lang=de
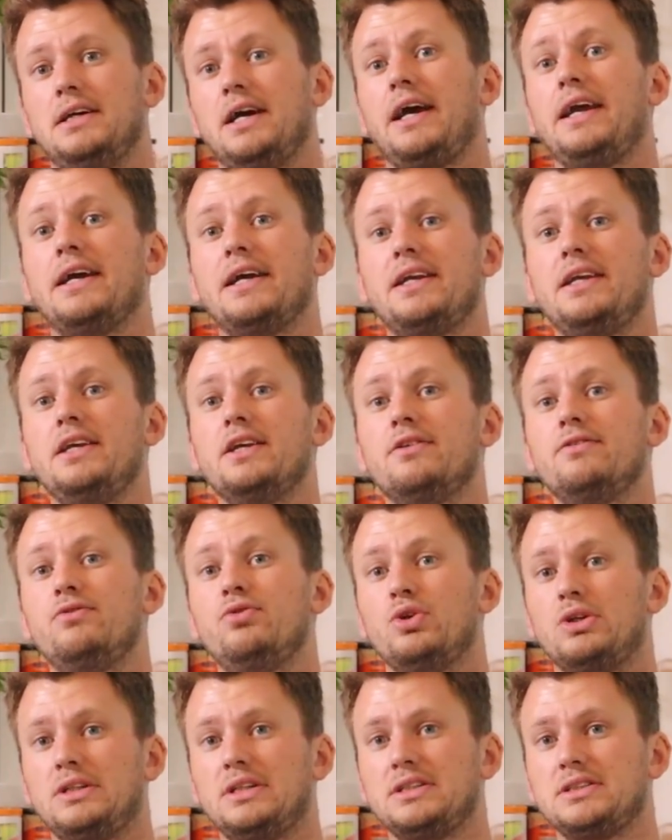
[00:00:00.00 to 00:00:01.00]
reagieren
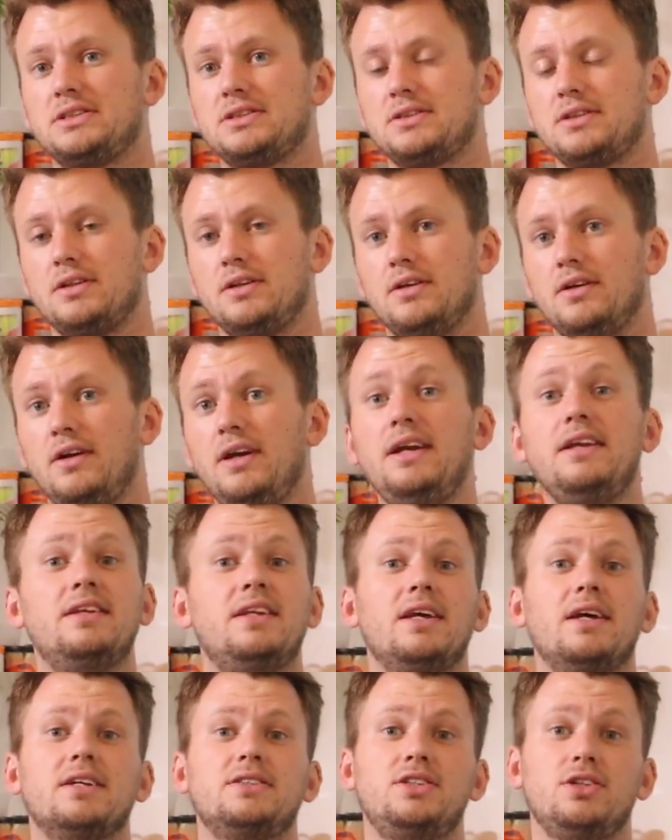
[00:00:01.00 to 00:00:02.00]
würdest in
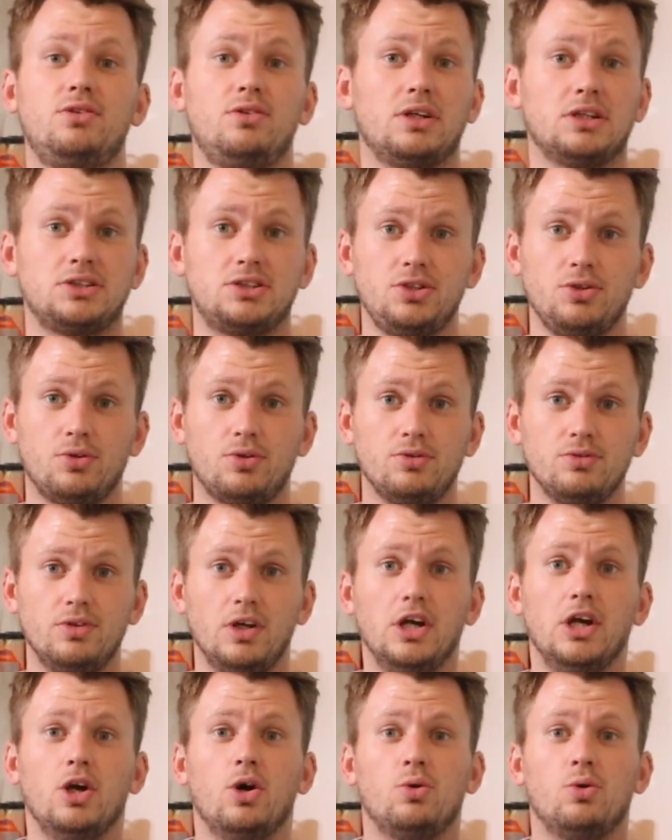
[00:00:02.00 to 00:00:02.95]
der Situation